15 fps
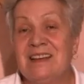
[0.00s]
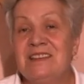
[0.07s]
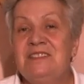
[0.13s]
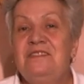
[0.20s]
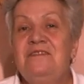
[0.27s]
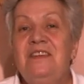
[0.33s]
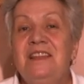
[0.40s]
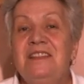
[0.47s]

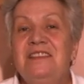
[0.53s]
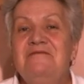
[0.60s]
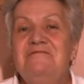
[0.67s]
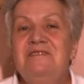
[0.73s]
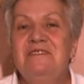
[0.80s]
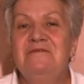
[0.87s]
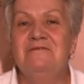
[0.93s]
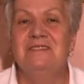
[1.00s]
расцветки
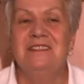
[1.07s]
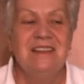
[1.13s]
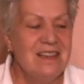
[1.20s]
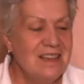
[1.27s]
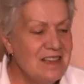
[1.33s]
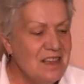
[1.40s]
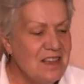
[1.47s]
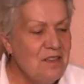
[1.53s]
у него
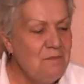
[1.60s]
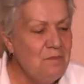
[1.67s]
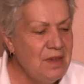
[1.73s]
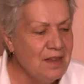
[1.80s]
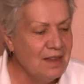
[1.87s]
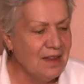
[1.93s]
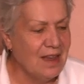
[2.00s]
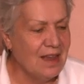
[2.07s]
и
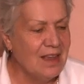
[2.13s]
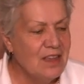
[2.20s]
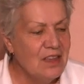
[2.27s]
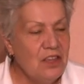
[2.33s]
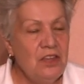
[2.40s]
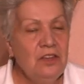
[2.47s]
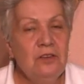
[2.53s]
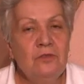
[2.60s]
белые,
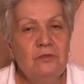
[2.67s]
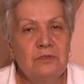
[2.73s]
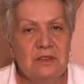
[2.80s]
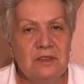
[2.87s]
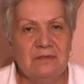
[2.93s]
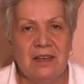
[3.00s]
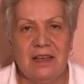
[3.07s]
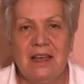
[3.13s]
и
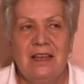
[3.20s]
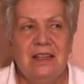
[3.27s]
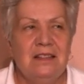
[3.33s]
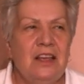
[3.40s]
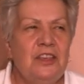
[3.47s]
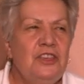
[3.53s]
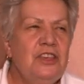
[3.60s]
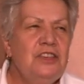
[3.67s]
розовые,
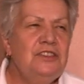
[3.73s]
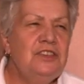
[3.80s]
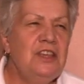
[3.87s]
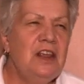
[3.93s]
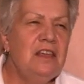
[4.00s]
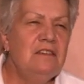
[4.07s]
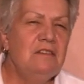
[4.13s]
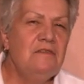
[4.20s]
такие
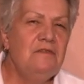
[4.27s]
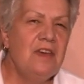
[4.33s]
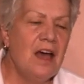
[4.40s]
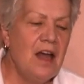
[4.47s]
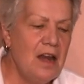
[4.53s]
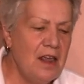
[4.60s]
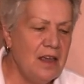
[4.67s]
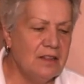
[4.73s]

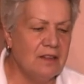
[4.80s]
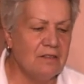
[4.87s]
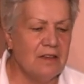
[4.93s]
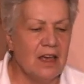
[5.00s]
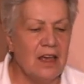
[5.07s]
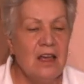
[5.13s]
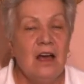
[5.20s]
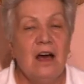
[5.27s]

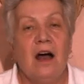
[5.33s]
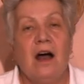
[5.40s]
сиренево-фиолетовые –